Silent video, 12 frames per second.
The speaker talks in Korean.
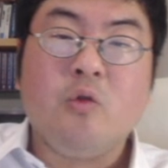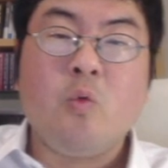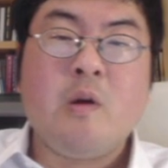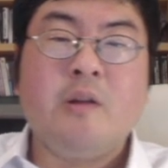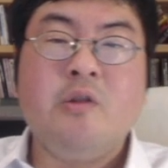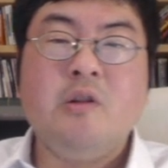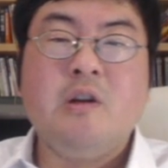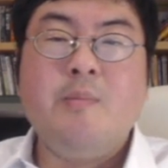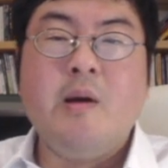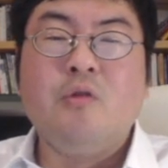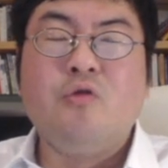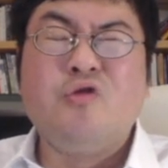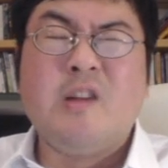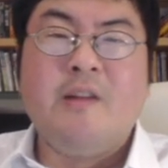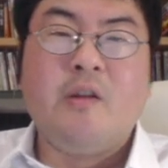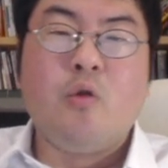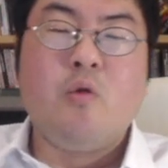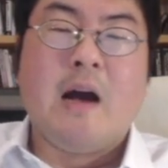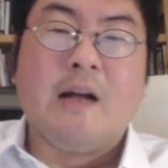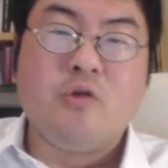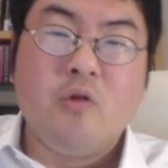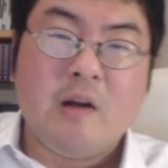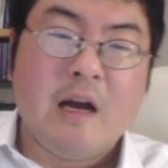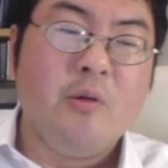똑같은 금액을 투자한다고
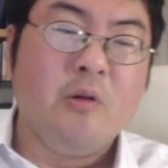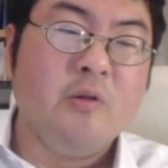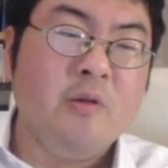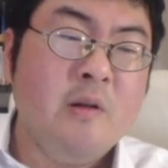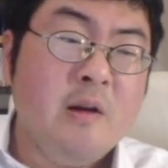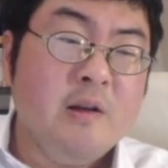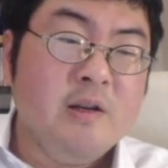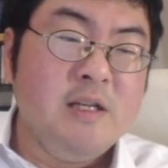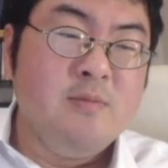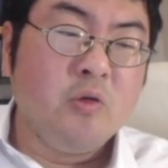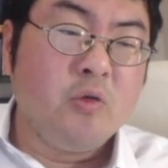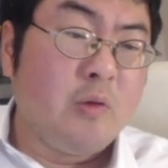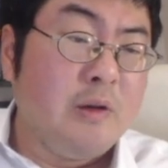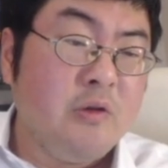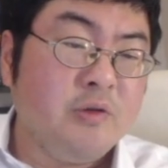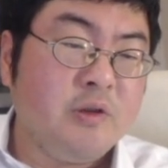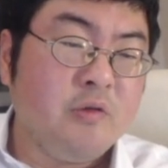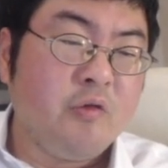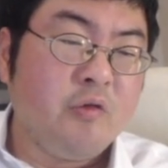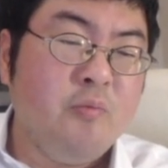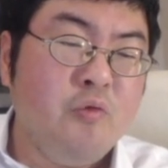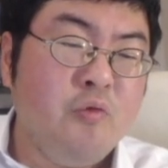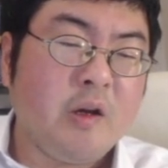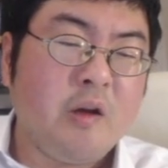가정을 하면은 20년 동안 이런 식으로
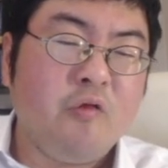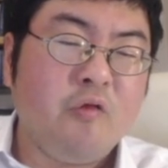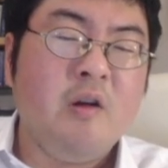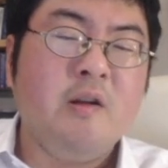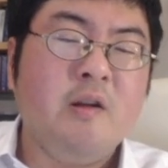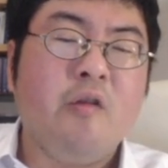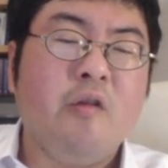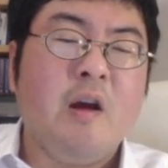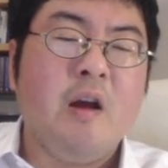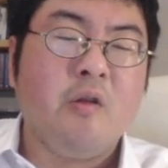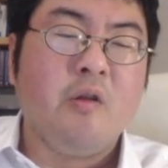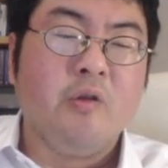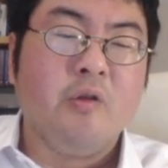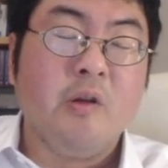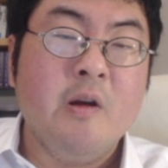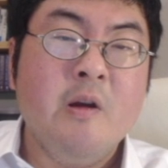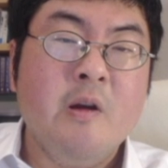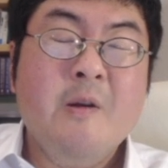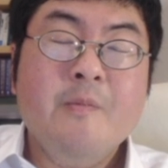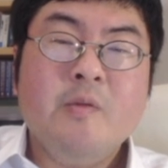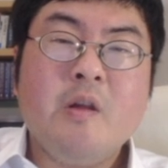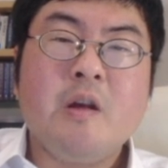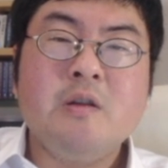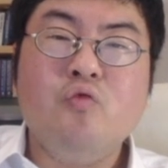스무스하게 수익을 낼 수가 있었는데, 근데
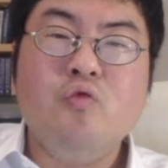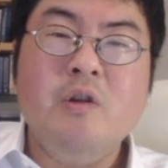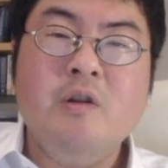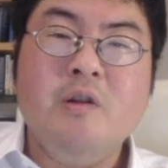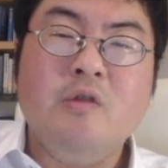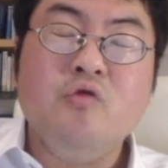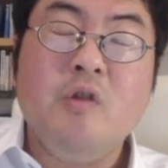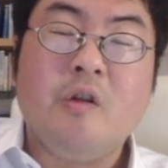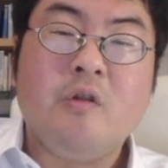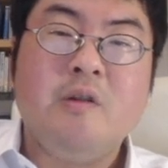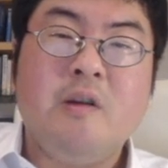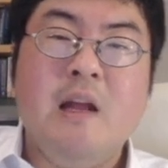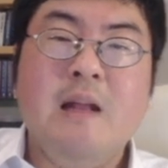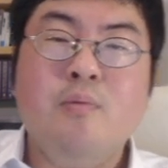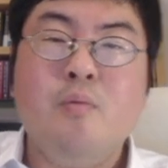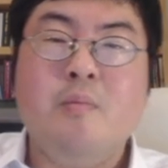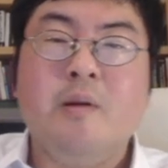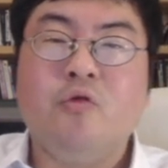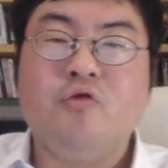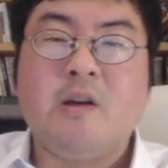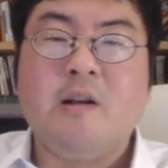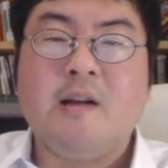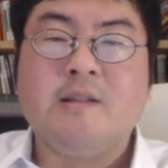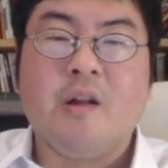사실 우리는 이 중에서 극히 일부분만 투자를
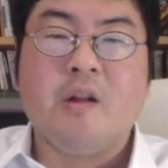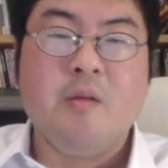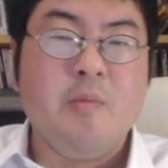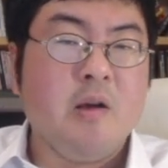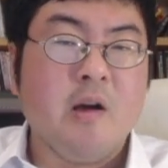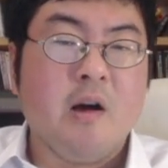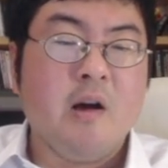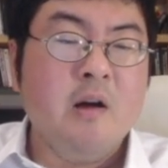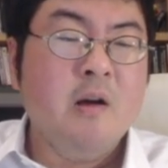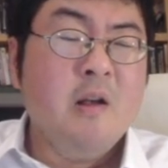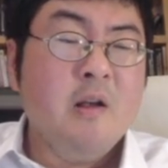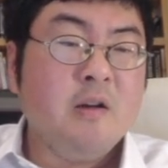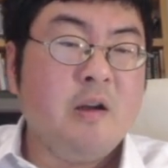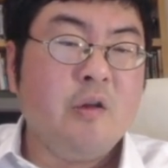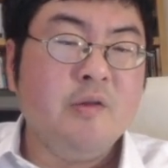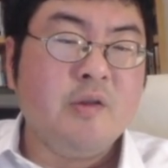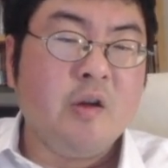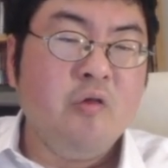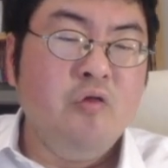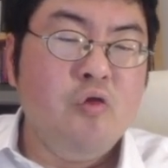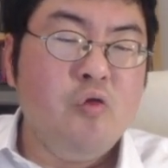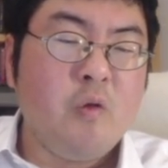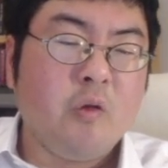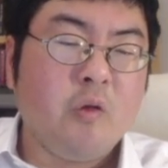하지 않습니까? 그래서 이제
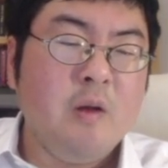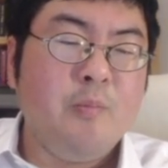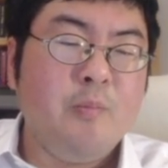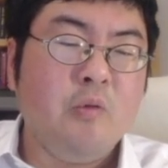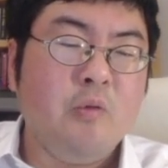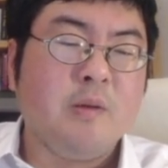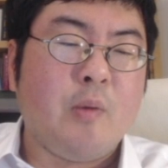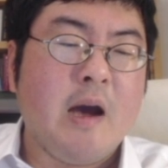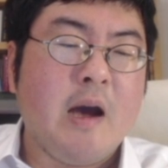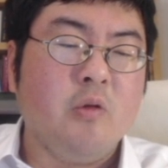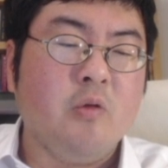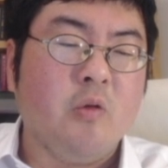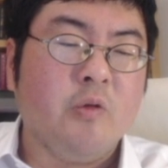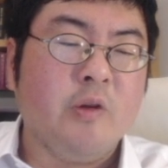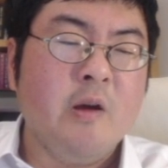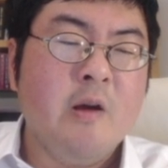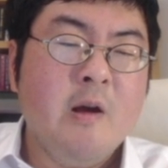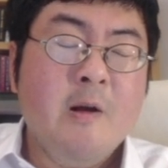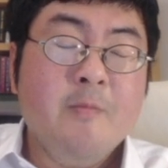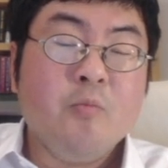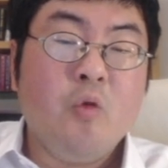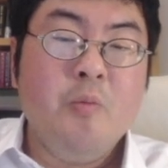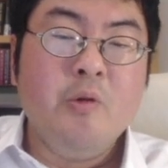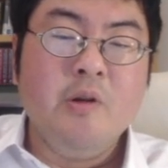승률과 손익비도 이제 봐야 되는 건데,
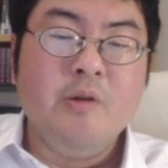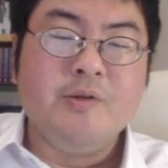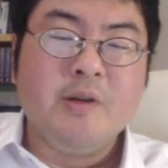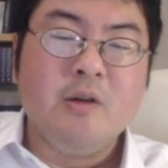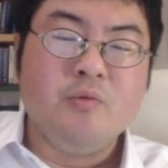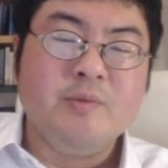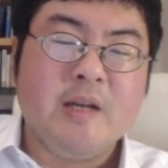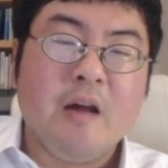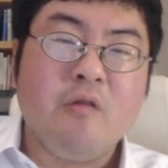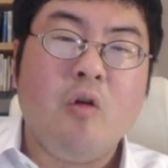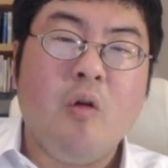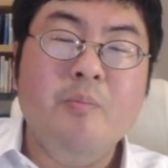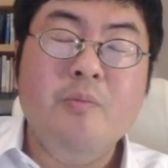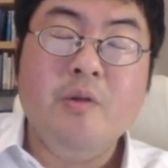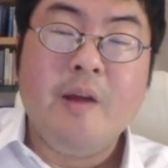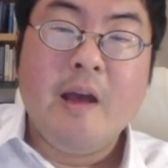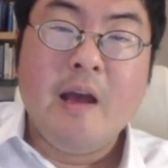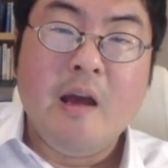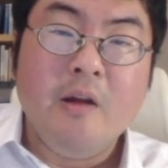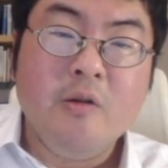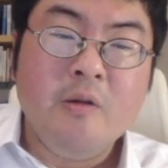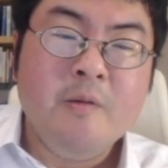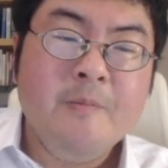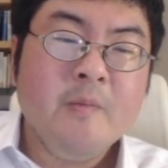보면 이제 좀 재수 없는
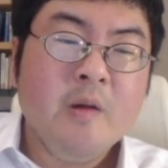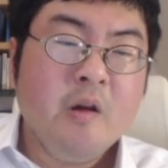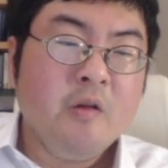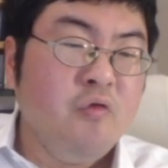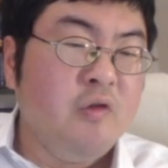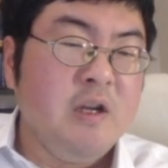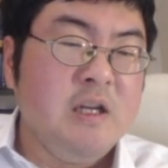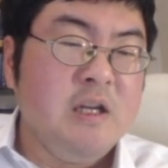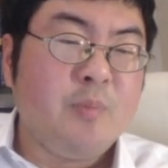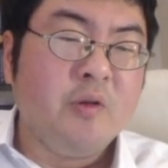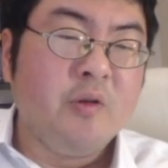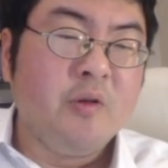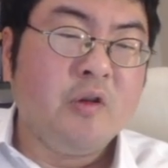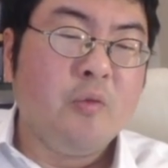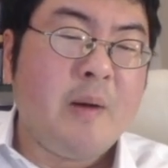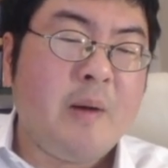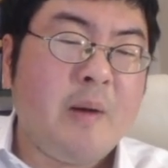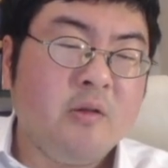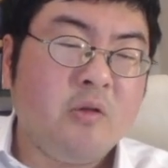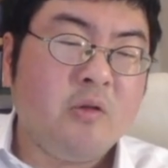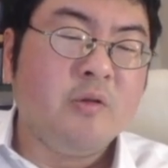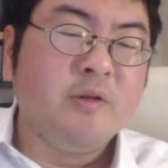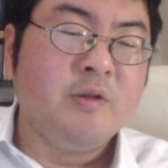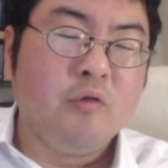해에는 승률이 20%도 팍
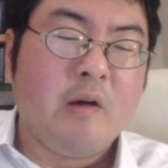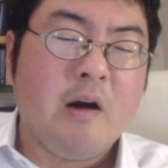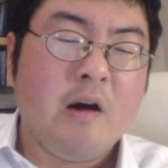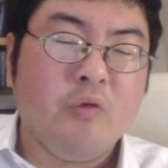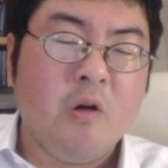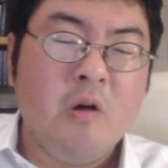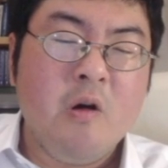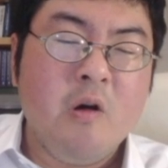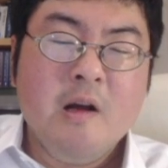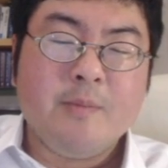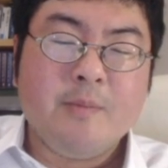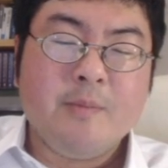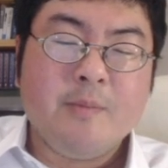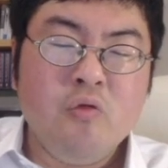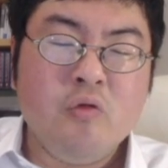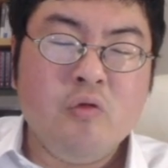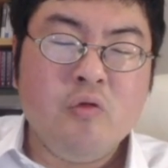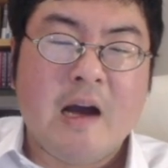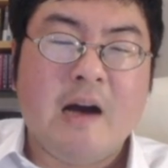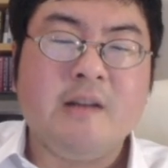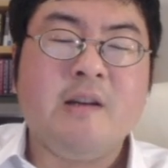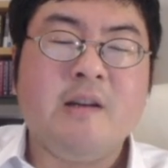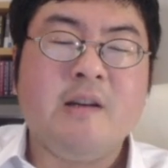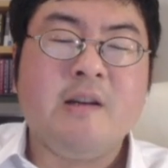떨어지기도 하고요. 자, 평균을 다
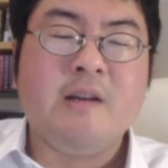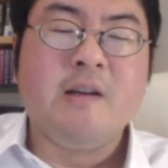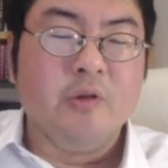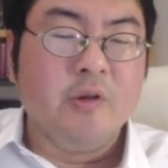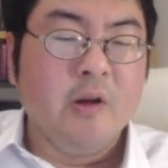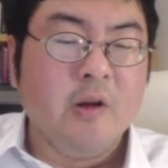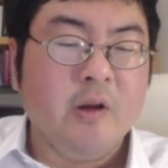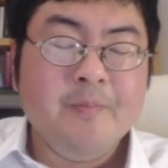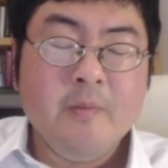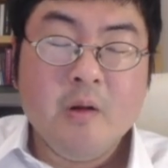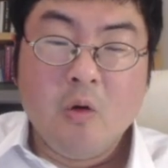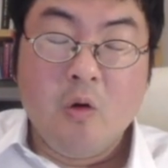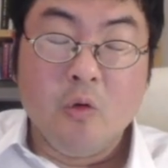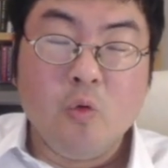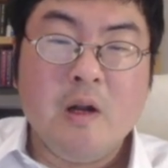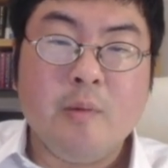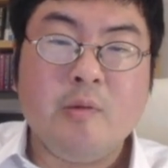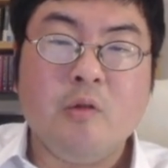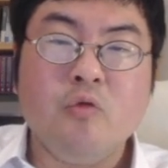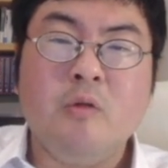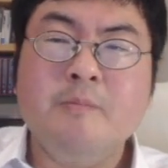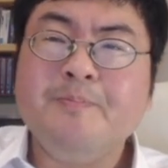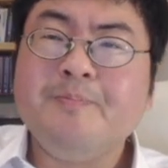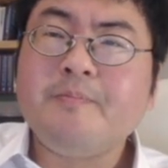제가 내봤는데, 어,
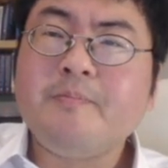놀랍게도